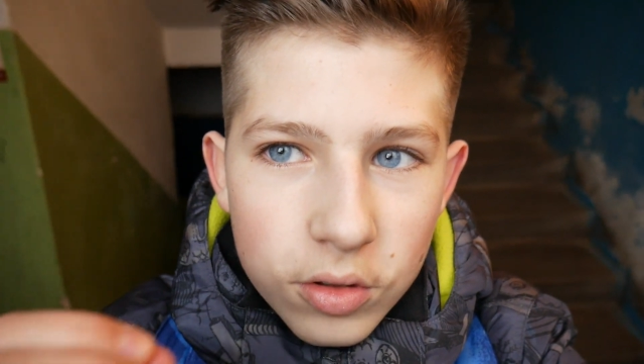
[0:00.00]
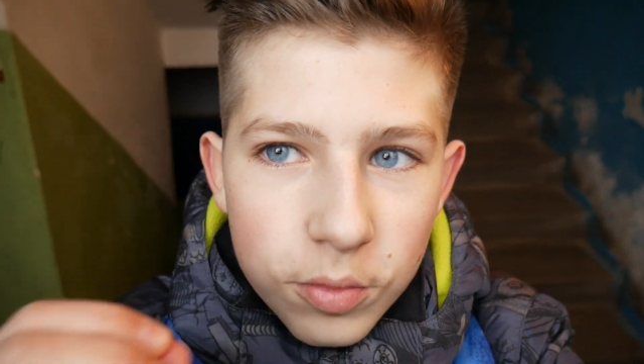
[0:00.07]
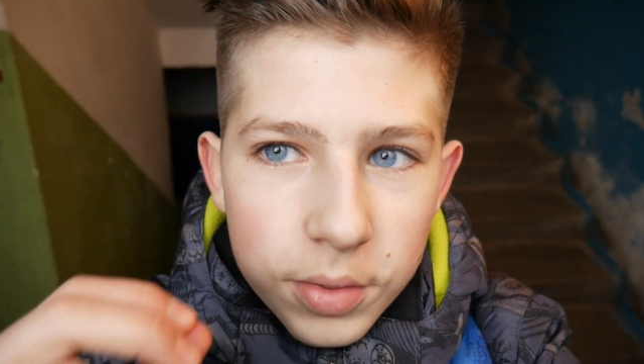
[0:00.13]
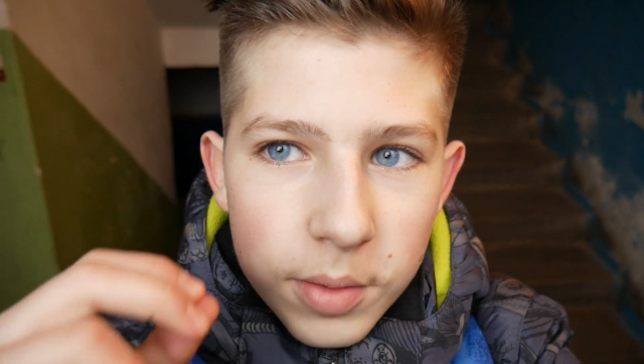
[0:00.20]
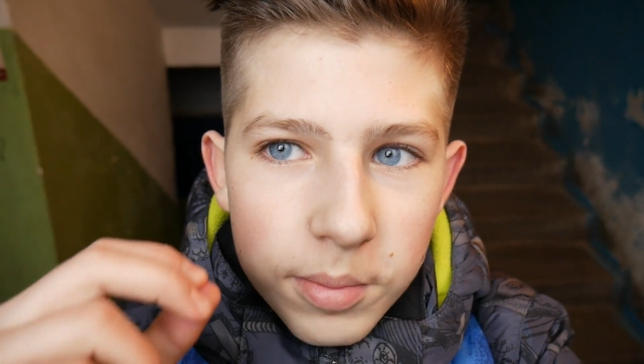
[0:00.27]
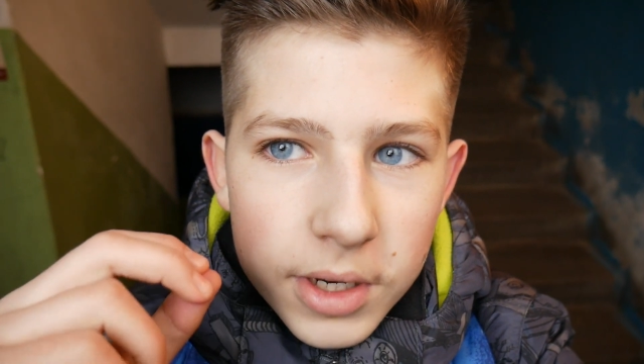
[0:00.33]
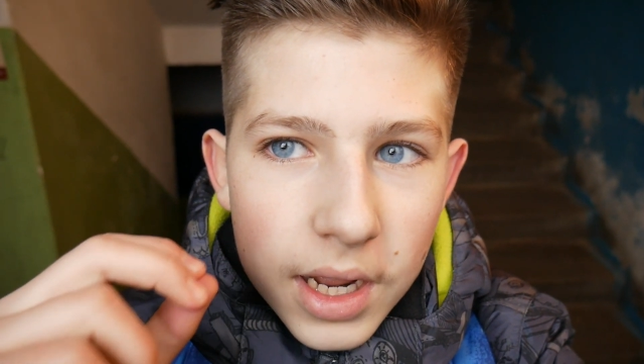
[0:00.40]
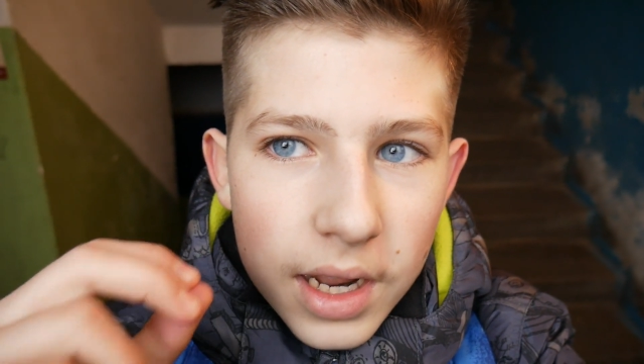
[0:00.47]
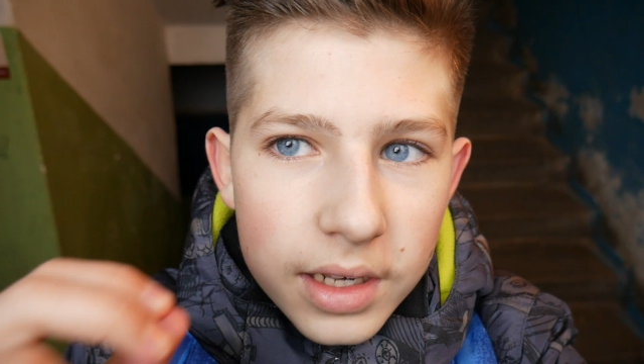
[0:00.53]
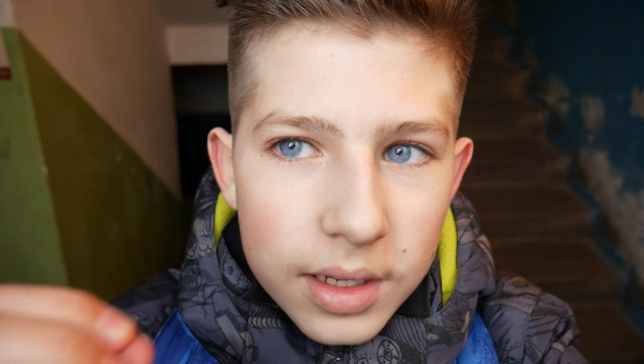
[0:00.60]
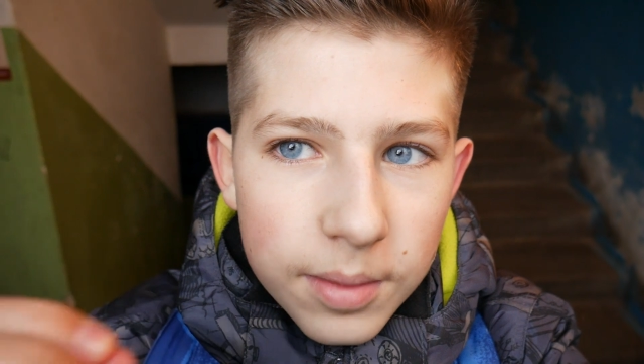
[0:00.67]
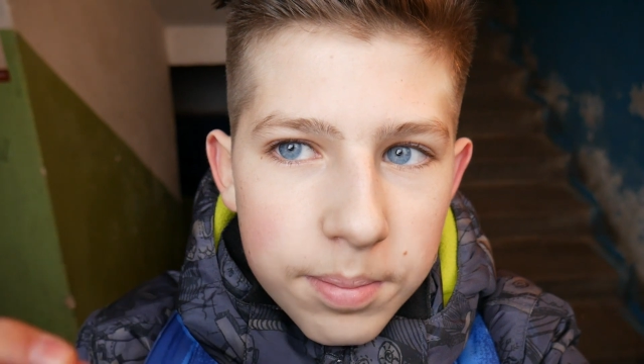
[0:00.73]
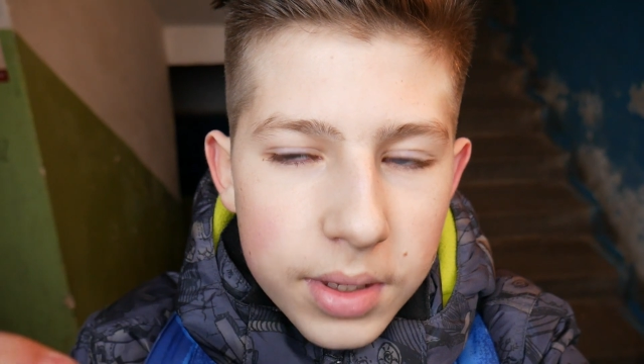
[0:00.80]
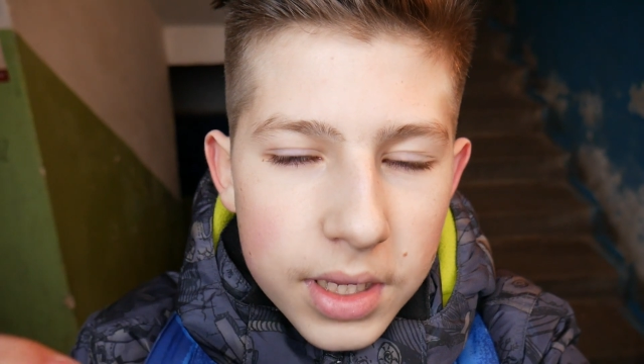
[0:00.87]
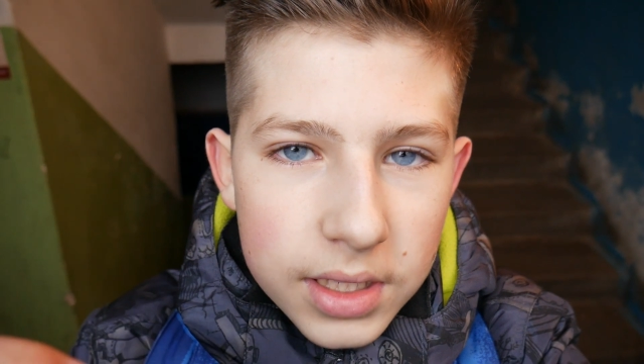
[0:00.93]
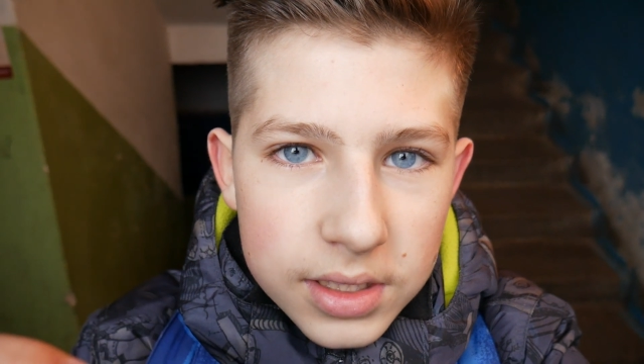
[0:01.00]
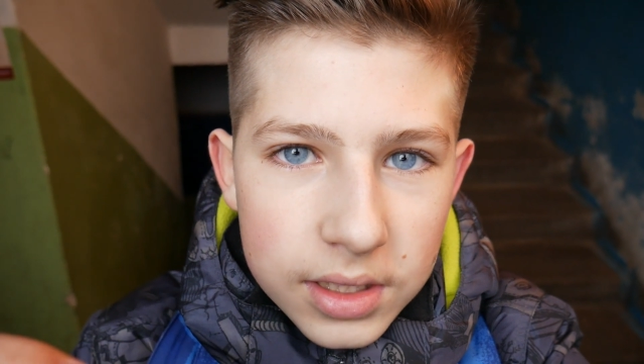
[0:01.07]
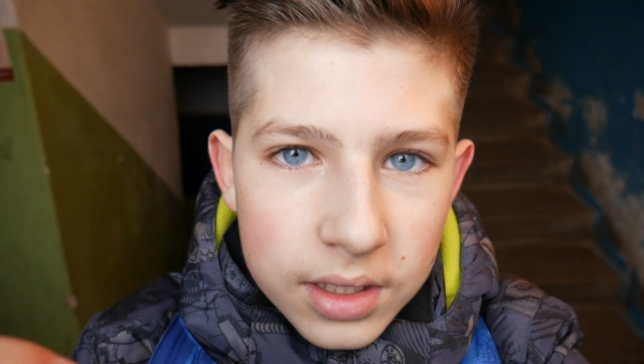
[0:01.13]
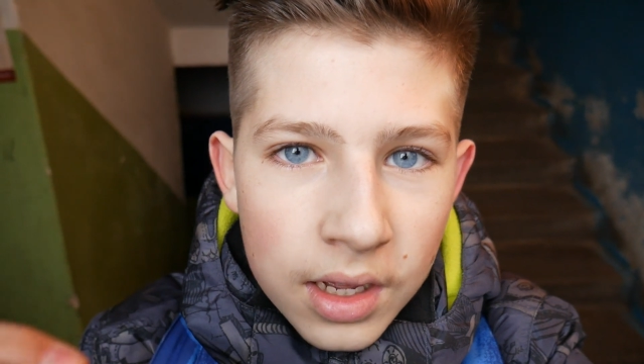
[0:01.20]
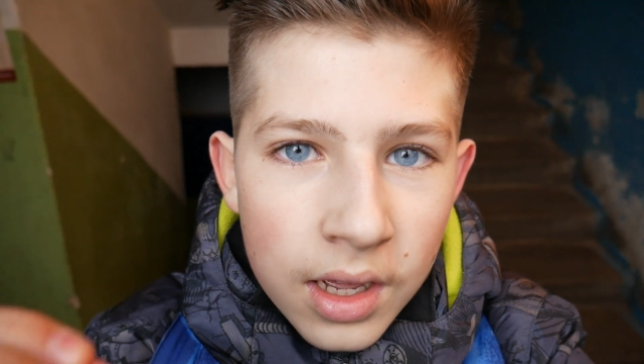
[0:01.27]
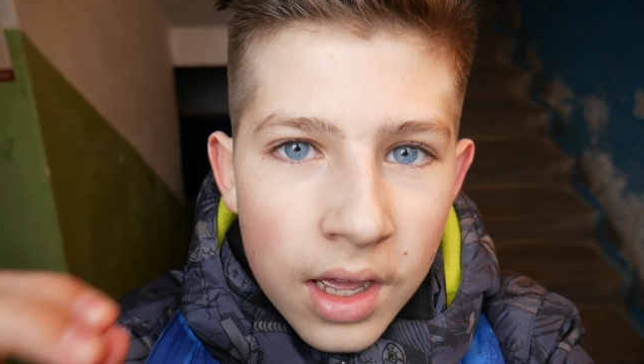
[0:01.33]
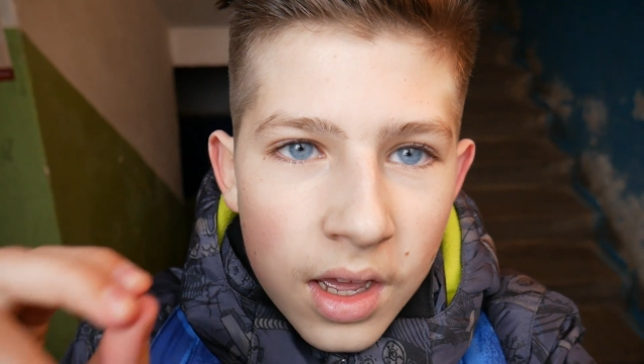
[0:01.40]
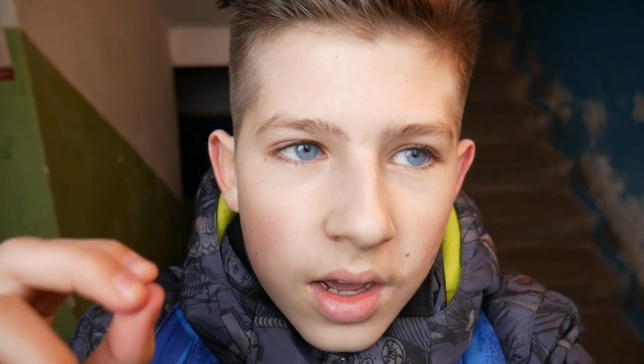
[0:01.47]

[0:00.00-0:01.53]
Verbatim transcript: Ну прям реально бесит.